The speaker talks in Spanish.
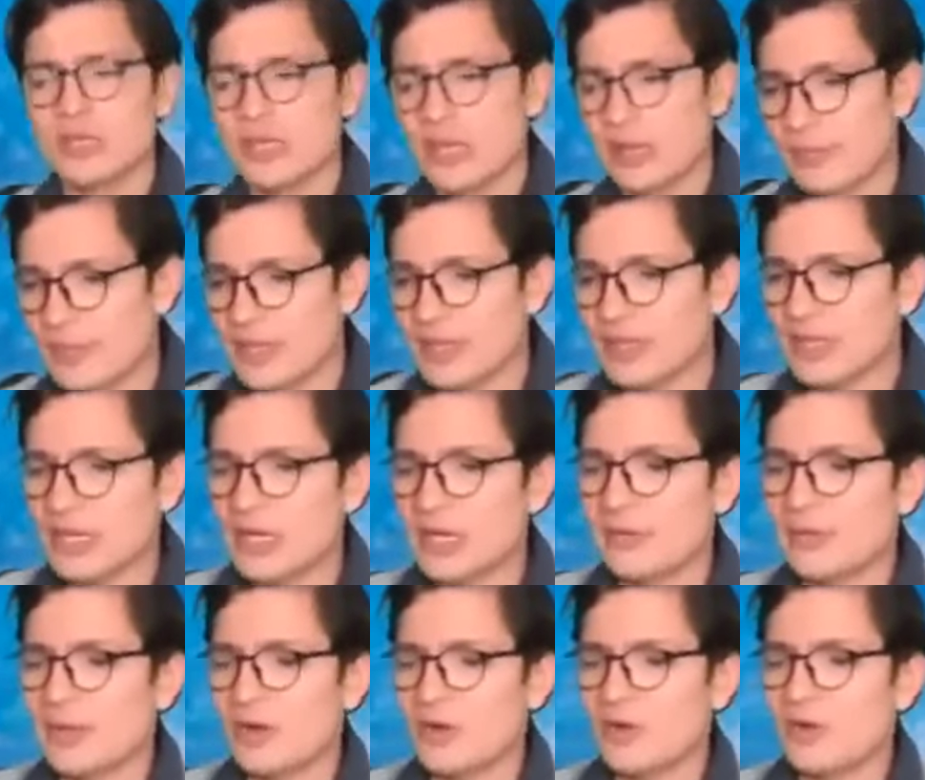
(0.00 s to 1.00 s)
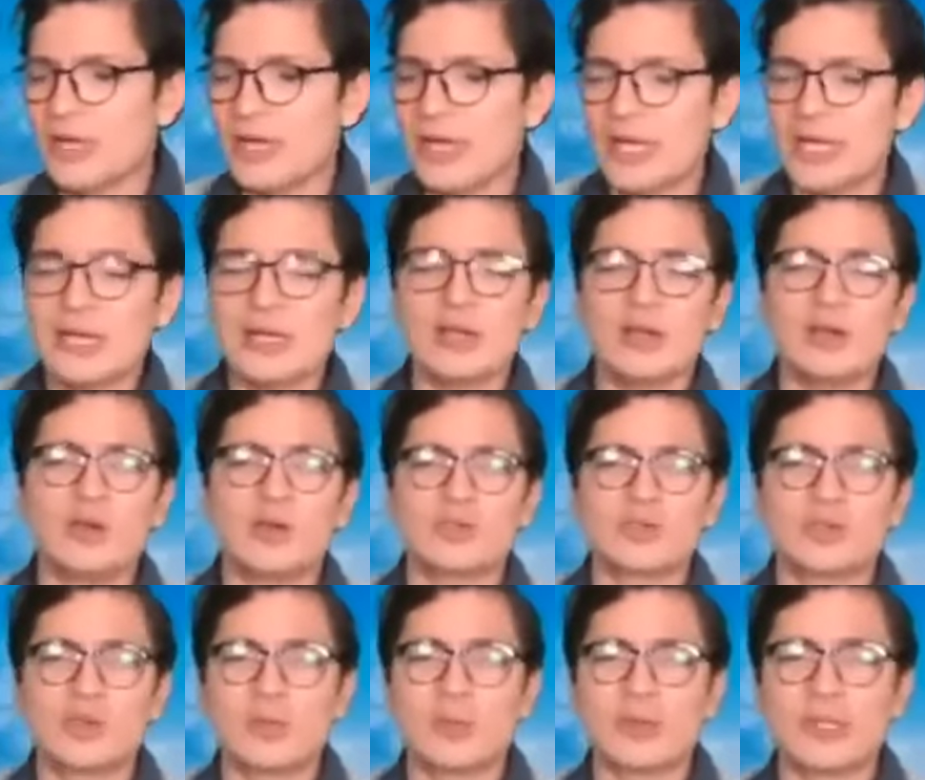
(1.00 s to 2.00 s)
también déjamelo en
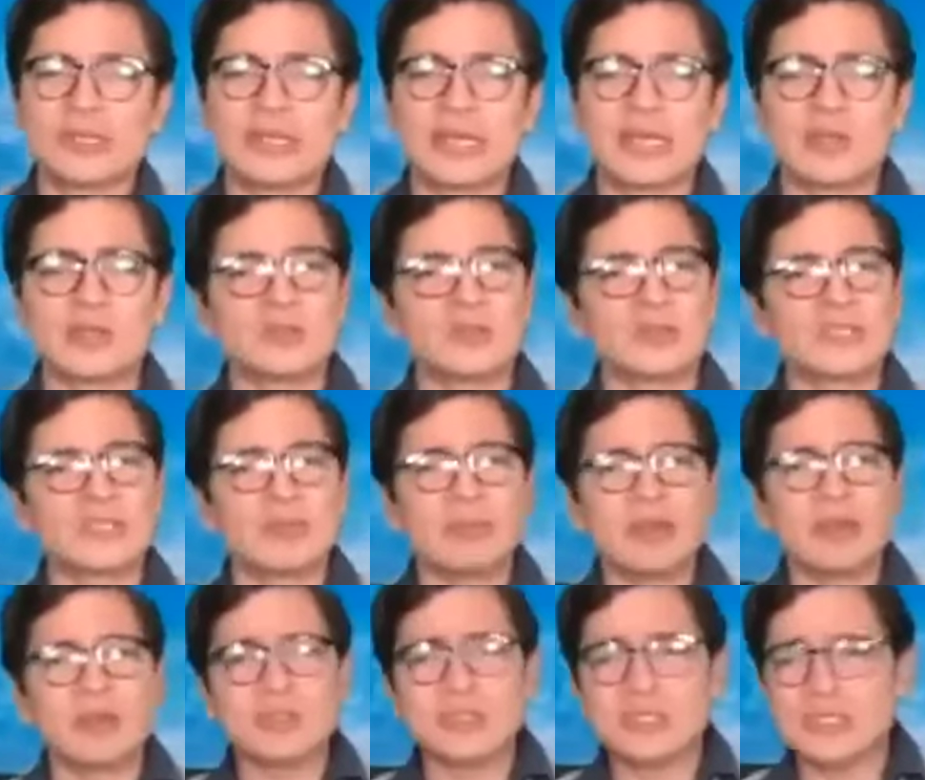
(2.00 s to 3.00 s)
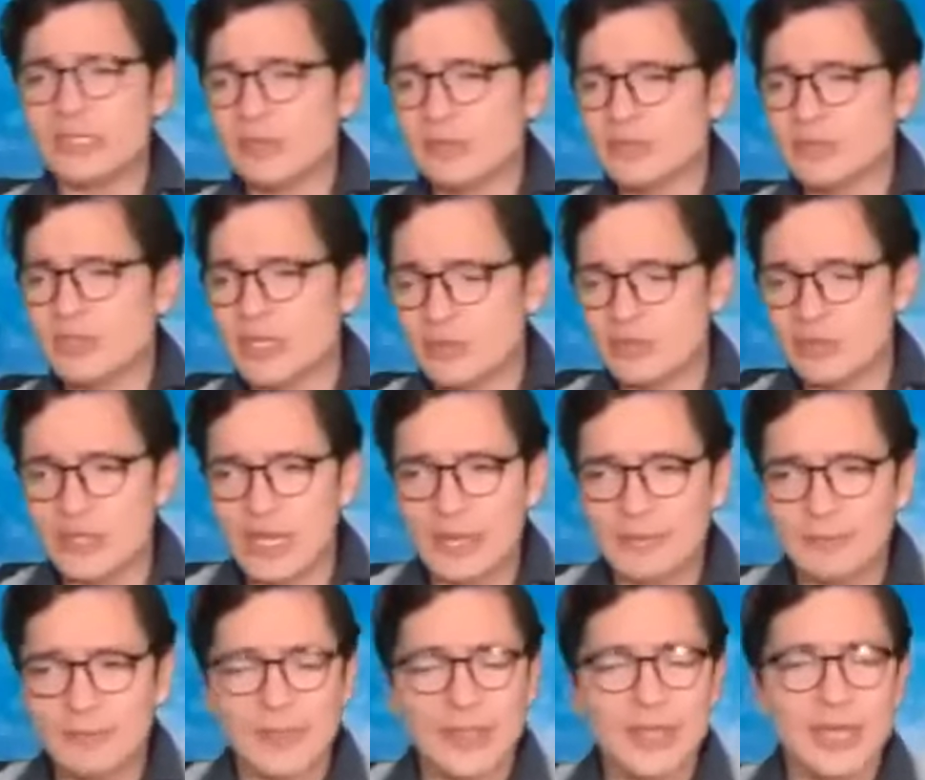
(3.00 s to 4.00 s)
los comentarios. Pues amigos, estamos llegando
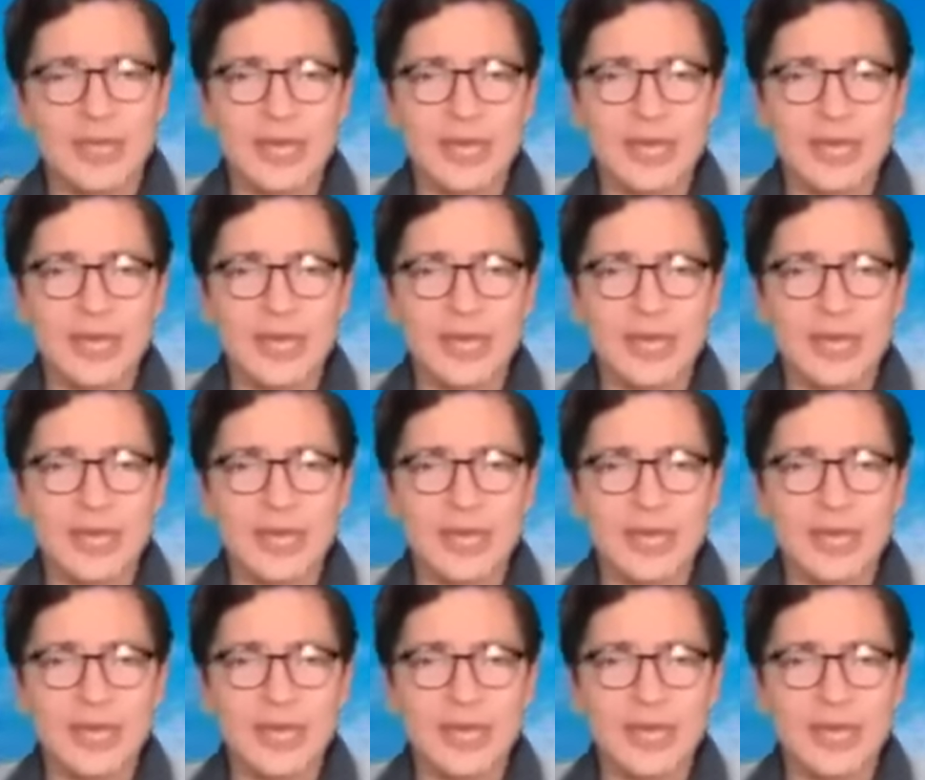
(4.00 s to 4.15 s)
ya